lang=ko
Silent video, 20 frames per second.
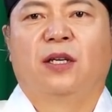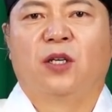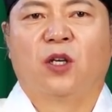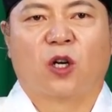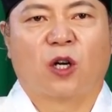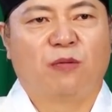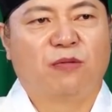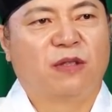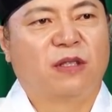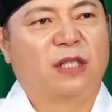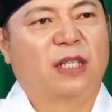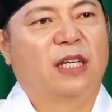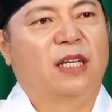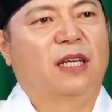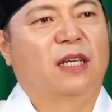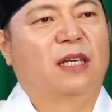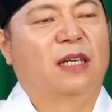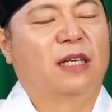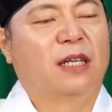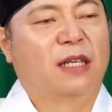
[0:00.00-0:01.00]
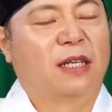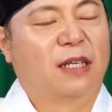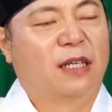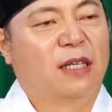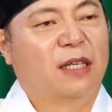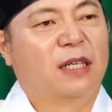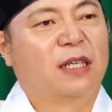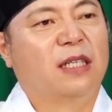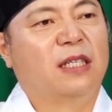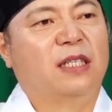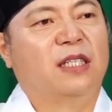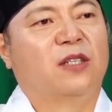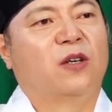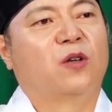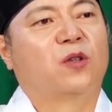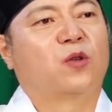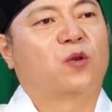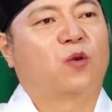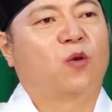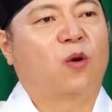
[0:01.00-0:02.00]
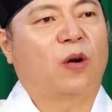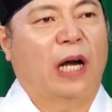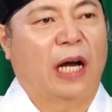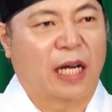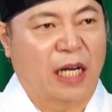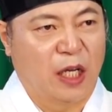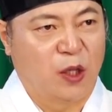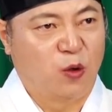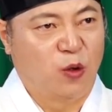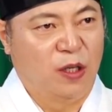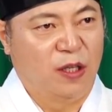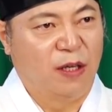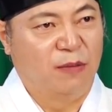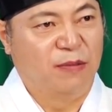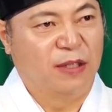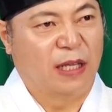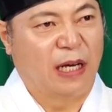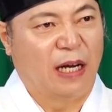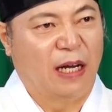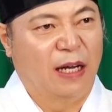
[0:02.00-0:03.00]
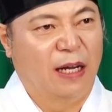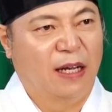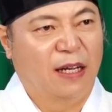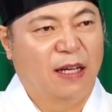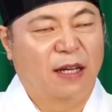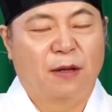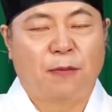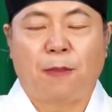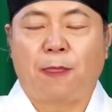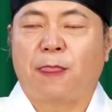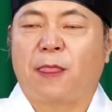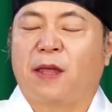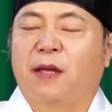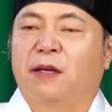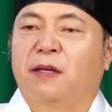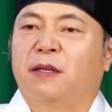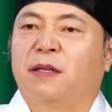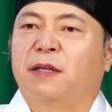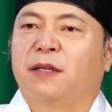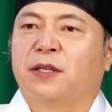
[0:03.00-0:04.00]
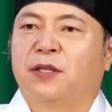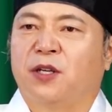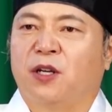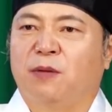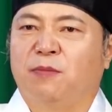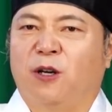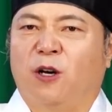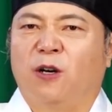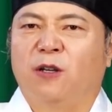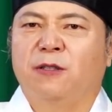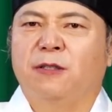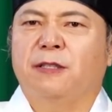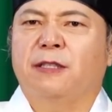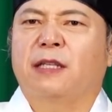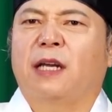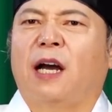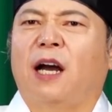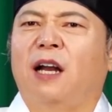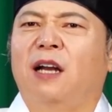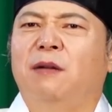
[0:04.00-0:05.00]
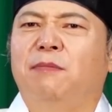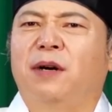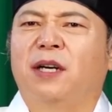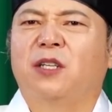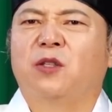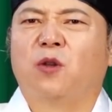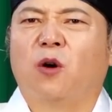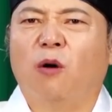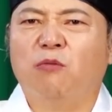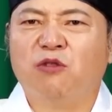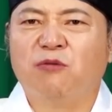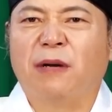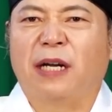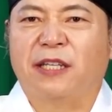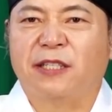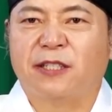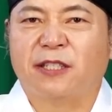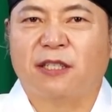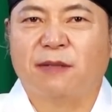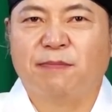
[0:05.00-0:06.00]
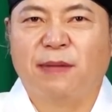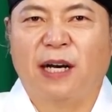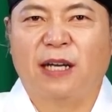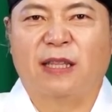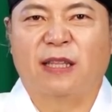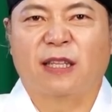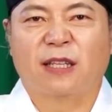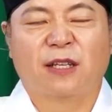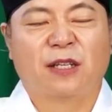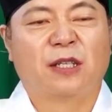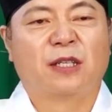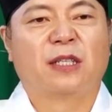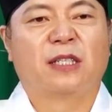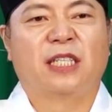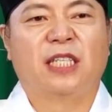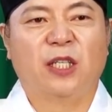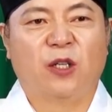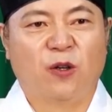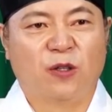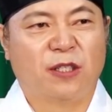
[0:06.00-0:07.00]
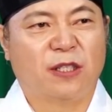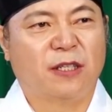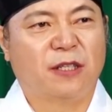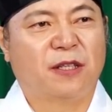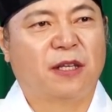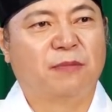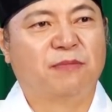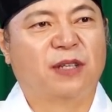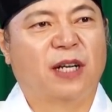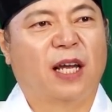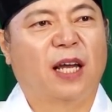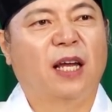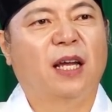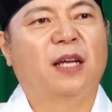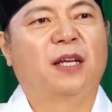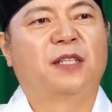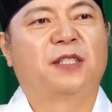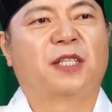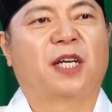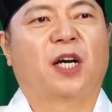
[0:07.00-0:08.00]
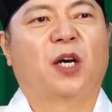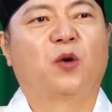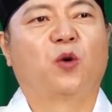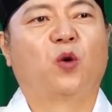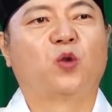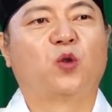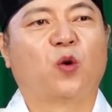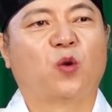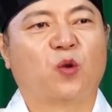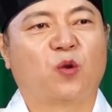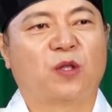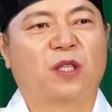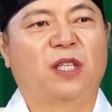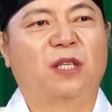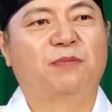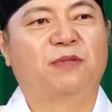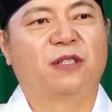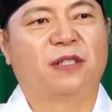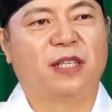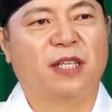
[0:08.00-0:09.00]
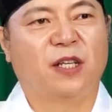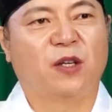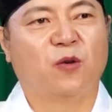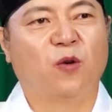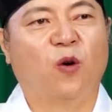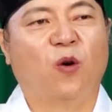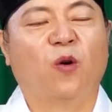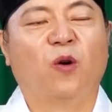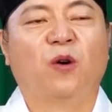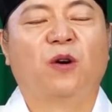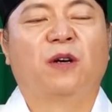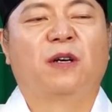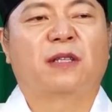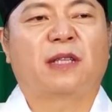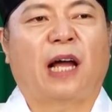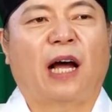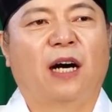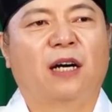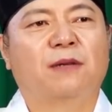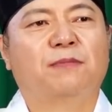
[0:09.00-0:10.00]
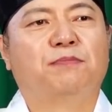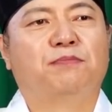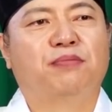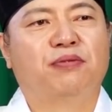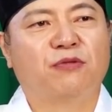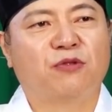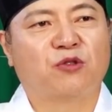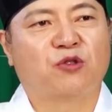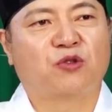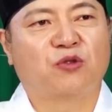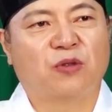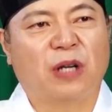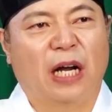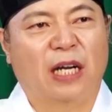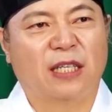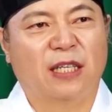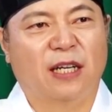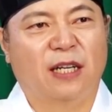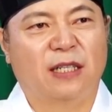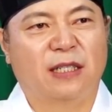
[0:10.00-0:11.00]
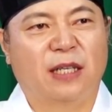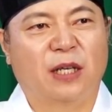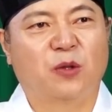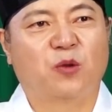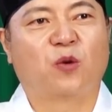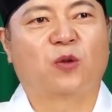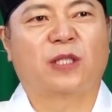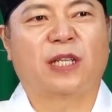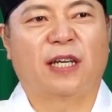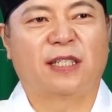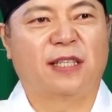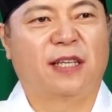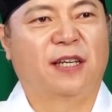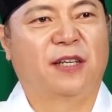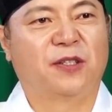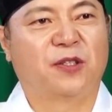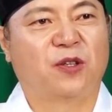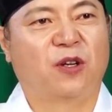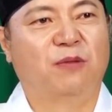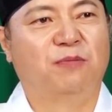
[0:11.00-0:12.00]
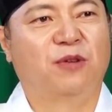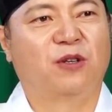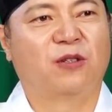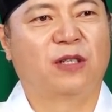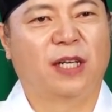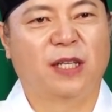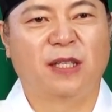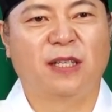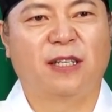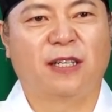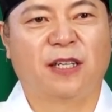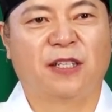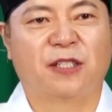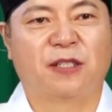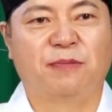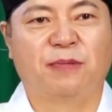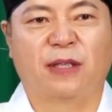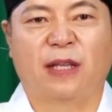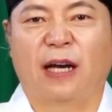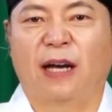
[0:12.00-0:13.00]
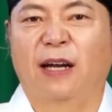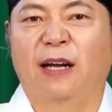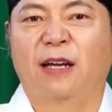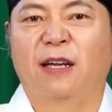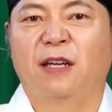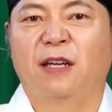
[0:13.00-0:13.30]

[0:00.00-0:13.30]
여러분들이 이건 꼭 알아둬야 됩니다. 그러면 할 말이 너무 많지만 길어지기 때문에 제가 요 정도 팁을 드리고 다음 풍수 강의할 때 또 자세한 설명을 해드리겠습니다.